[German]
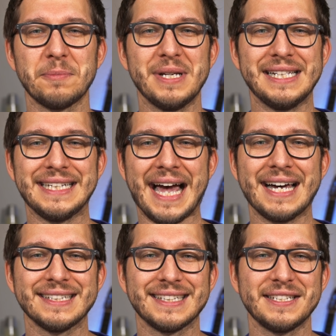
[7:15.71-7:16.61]

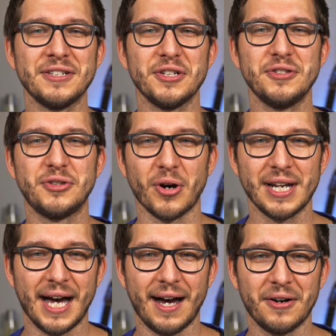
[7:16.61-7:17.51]
Milliarden
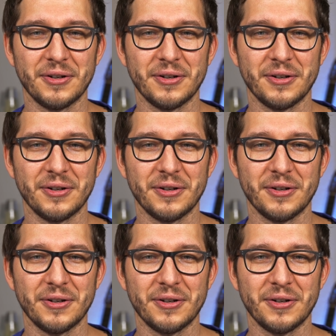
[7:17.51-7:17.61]
Dollar.